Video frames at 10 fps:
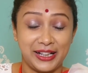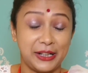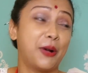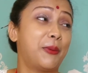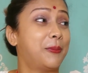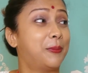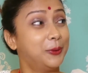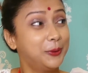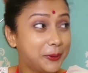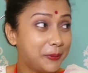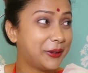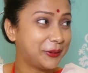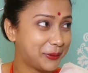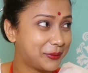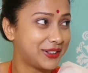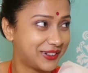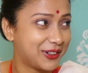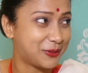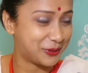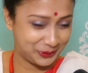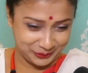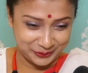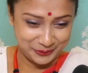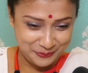কিন্তু আমার বন্ধু বান্ধবরা যেটা করতো